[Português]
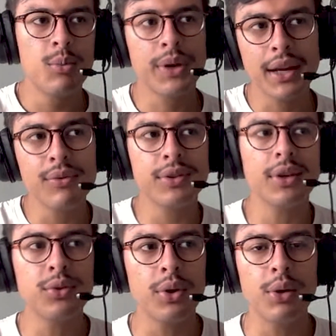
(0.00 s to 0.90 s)
Por que, que você
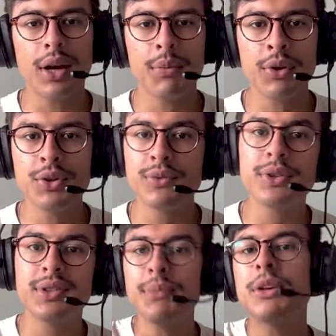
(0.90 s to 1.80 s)
escolheu o caminho de
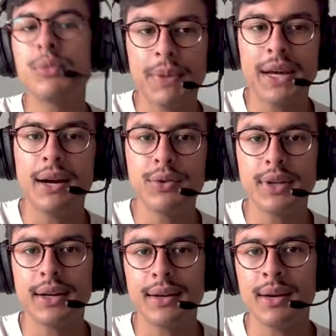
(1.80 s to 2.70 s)
você mesmo pegar o
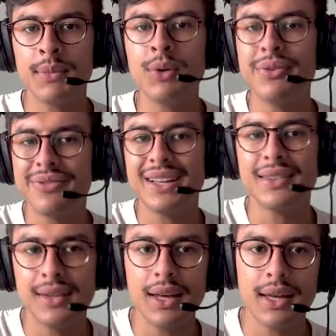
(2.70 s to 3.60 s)
Instagram na mão e
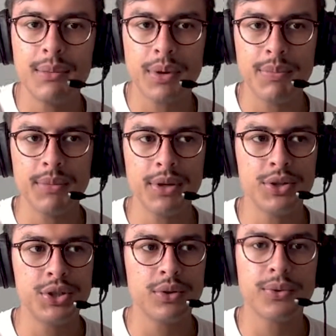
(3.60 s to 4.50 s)
fazer ele
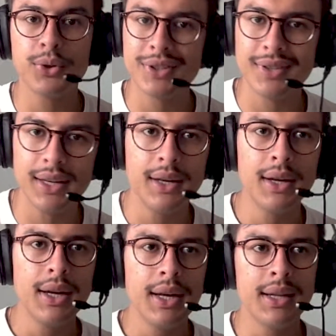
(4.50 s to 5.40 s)
propriamente dito você
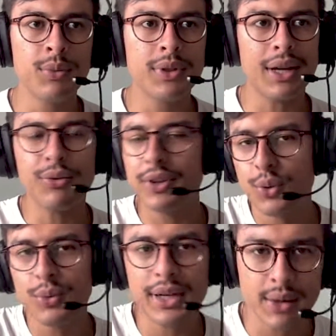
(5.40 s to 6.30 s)
e não talvez
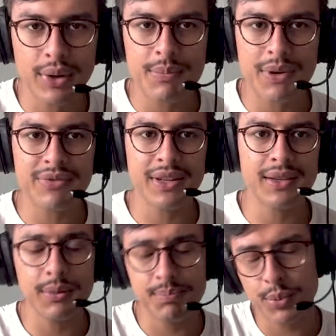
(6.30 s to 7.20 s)
contratar alguém para fazer?